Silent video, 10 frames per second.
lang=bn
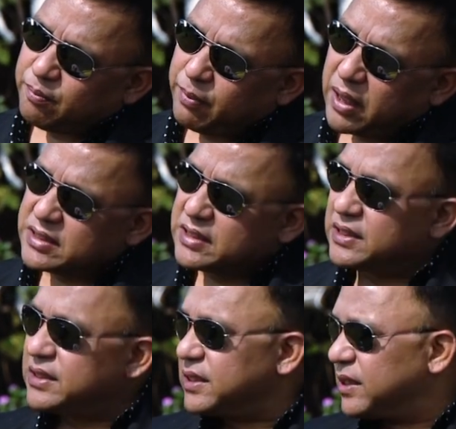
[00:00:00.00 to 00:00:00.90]
বাস
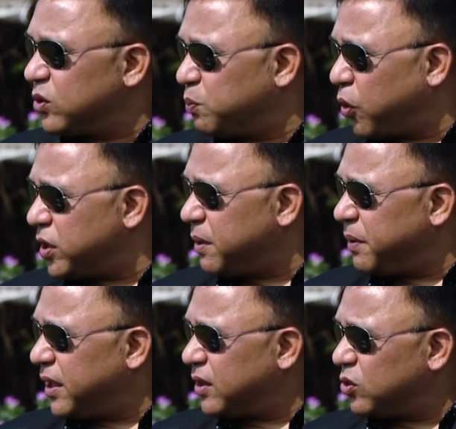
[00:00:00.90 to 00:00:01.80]
পরে
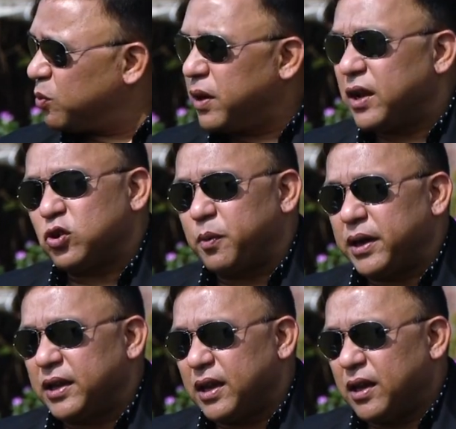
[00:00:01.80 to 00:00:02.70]
যাবে তোমরা
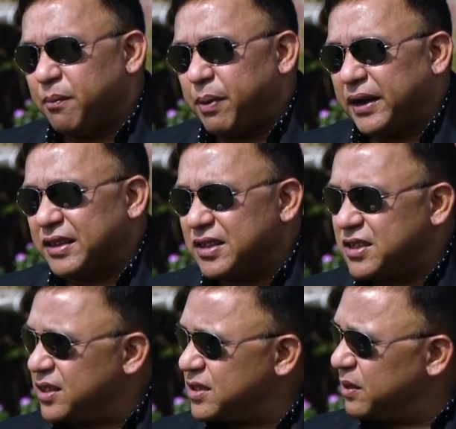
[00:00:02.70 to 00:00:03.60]
সবাই প্র্যাকটিসের
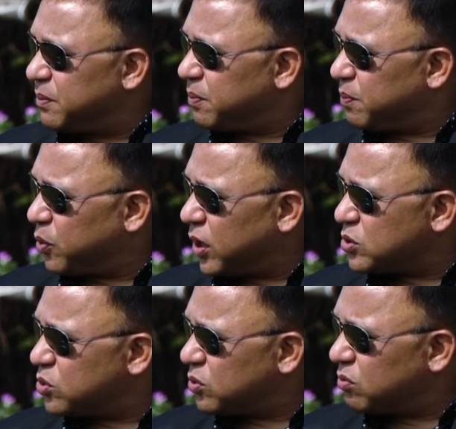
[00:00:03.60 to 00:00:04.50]
জার্সি পরে আসো